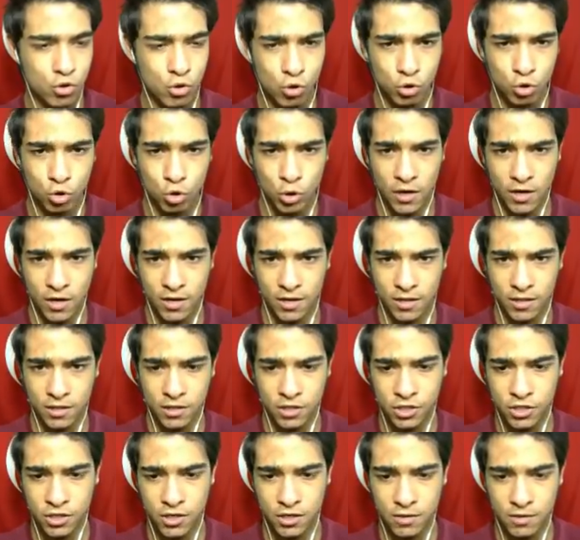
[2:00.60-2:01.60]
ötüyor
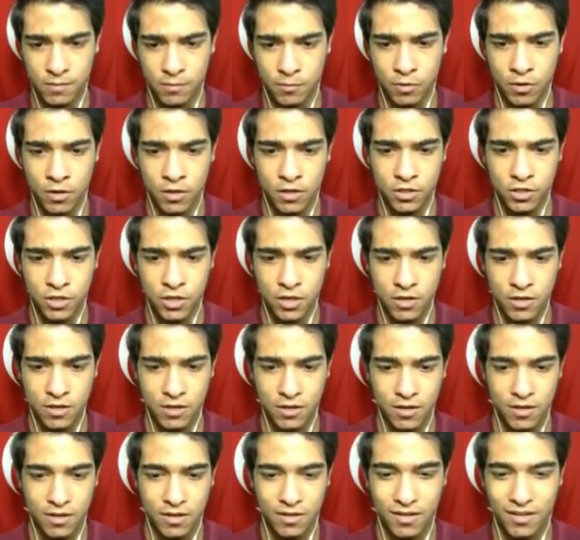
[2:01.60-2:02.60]
arkadaşlar. Böyle şey.
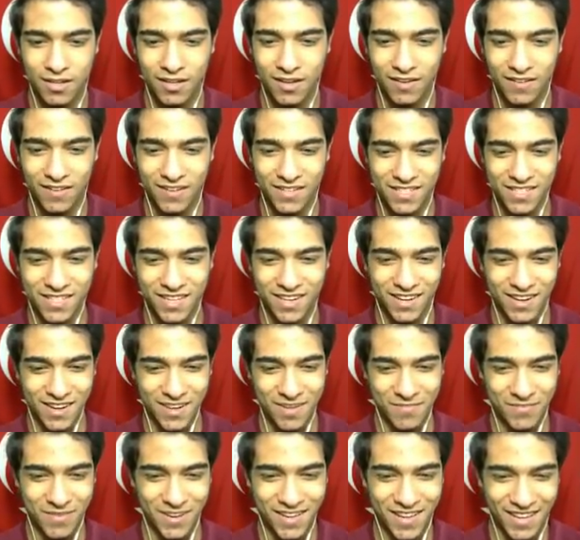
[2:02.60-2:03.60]
Yavaşsan
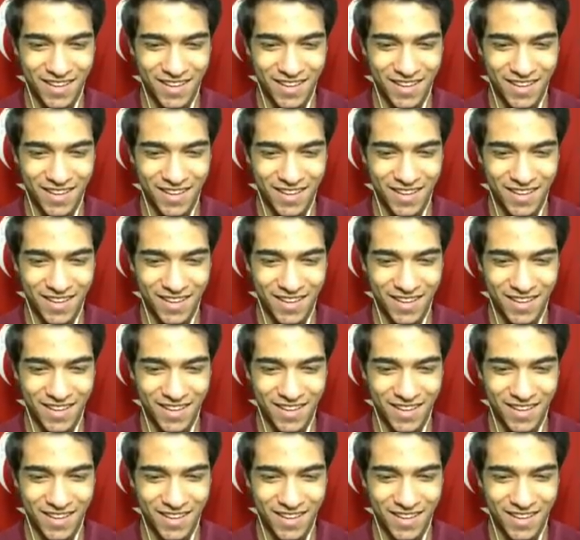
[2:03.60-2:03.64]
ayıp.